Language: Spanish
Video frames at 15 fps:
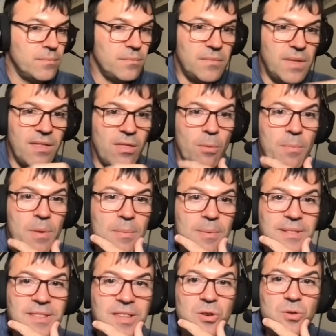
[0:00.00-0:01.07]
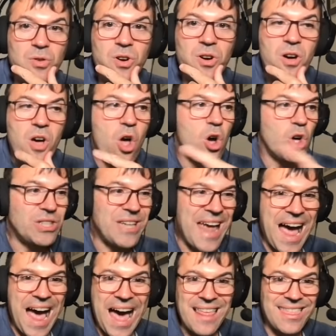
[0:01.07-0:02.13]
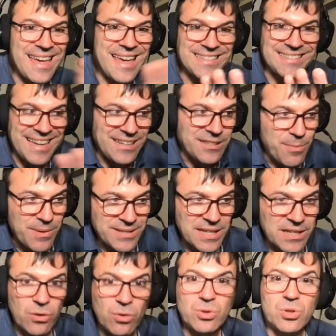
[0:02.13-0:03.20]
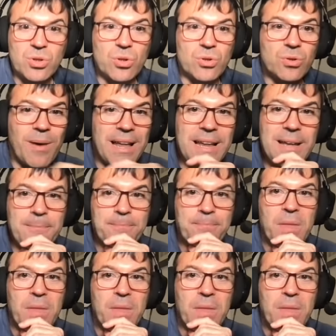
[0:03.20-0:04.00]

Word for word: de 2021, o sea, hace seis meses justos, ¿vale?